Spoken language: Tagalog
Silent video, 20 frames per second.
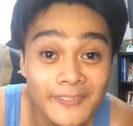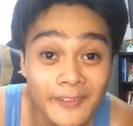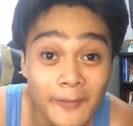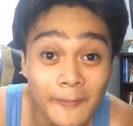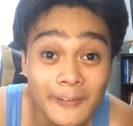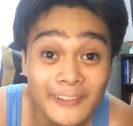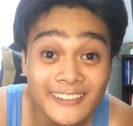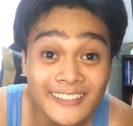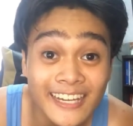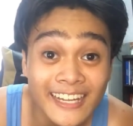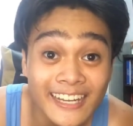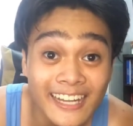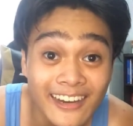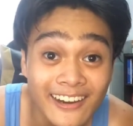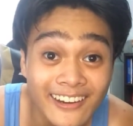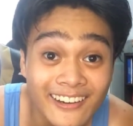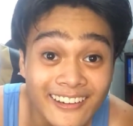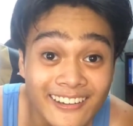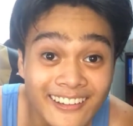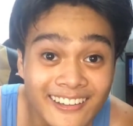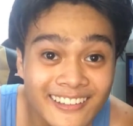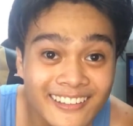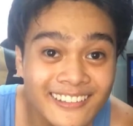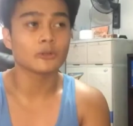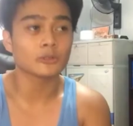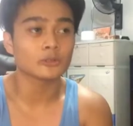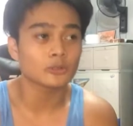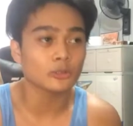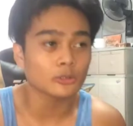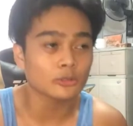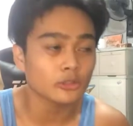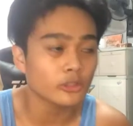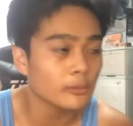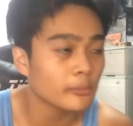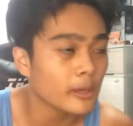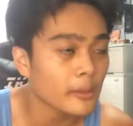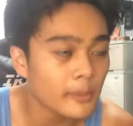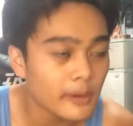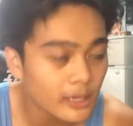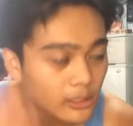may pupuntahan ako. Totoo
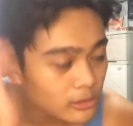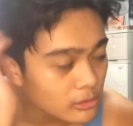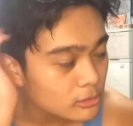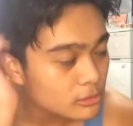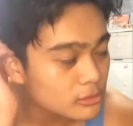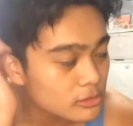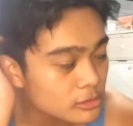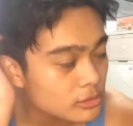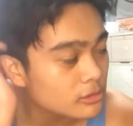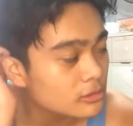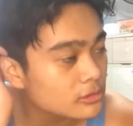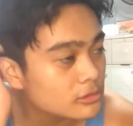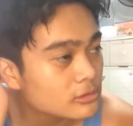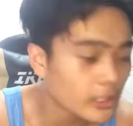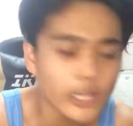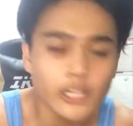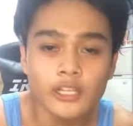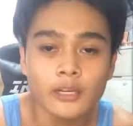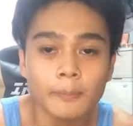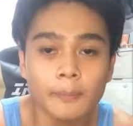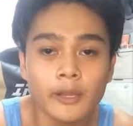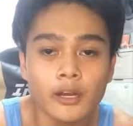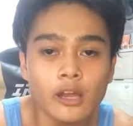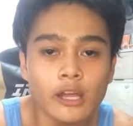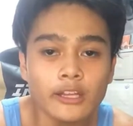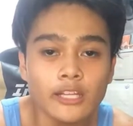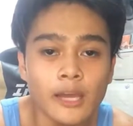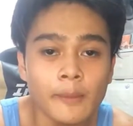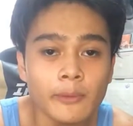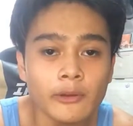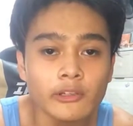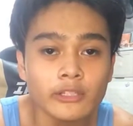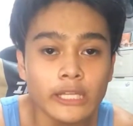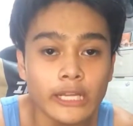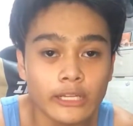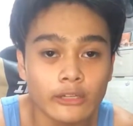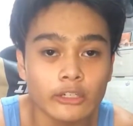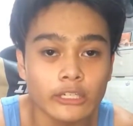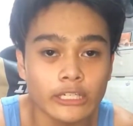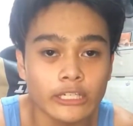naman mga to, Diyos ko. Ayun, pero ang dami ko
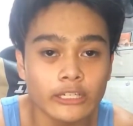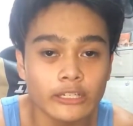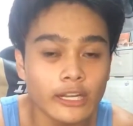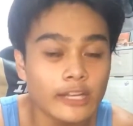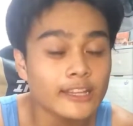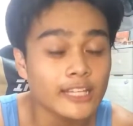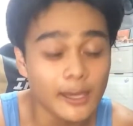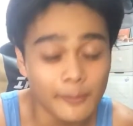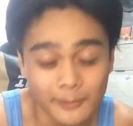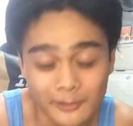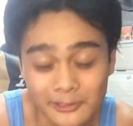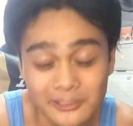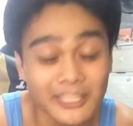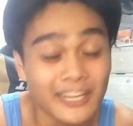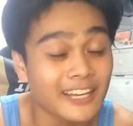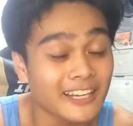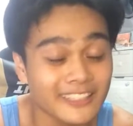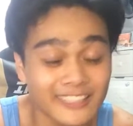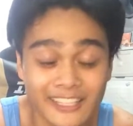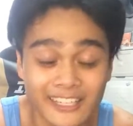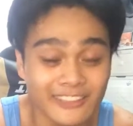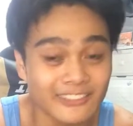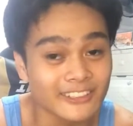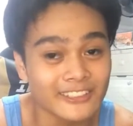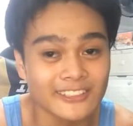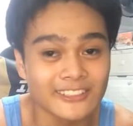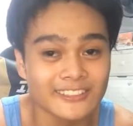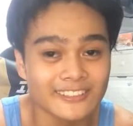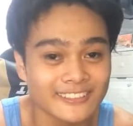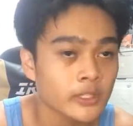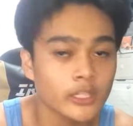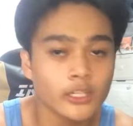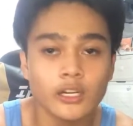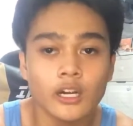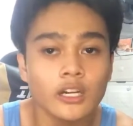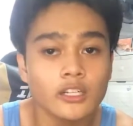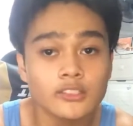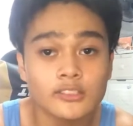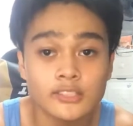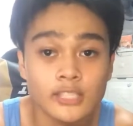na-record. Ang dami ko talaga na-record. Here
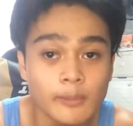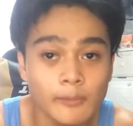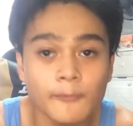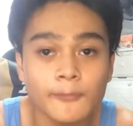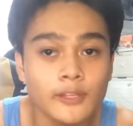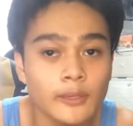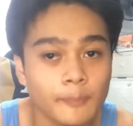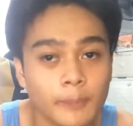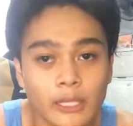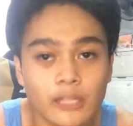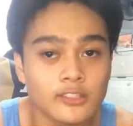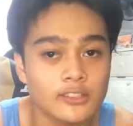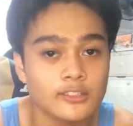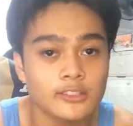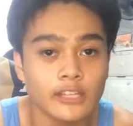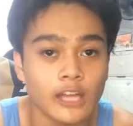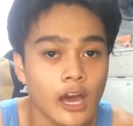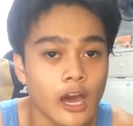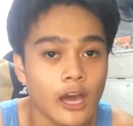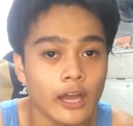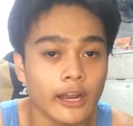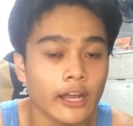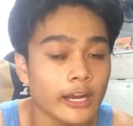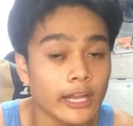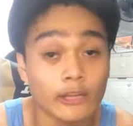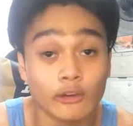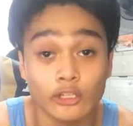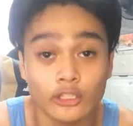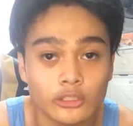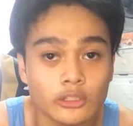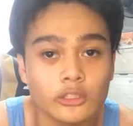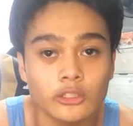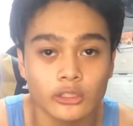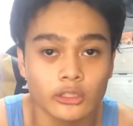are some of the bits na na-record ko